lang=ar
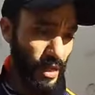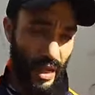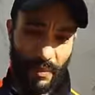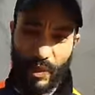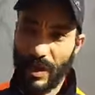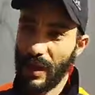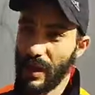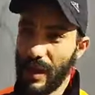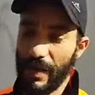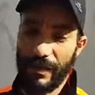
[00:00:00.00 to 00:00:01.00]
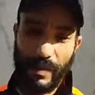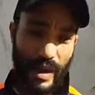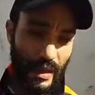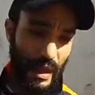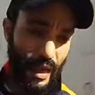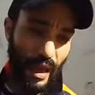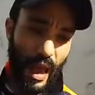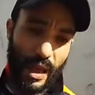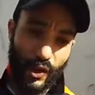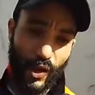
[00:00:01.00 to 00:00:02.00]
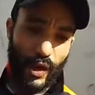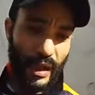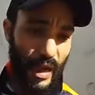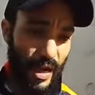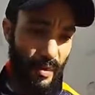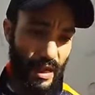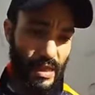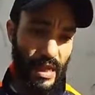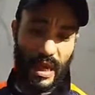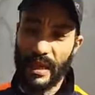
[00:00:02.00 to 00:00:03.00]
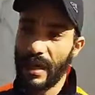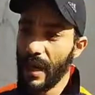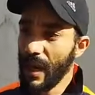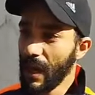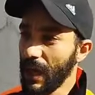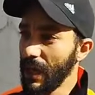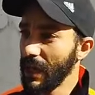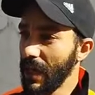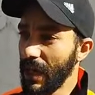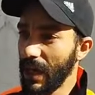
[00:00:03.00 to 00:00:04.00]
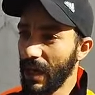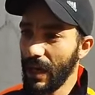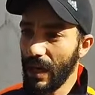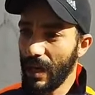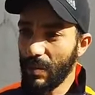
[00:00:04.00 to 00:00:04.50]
بلاد الحمد لله في بلاد اكيد بلاد الحق القانون اكيد كاين آه،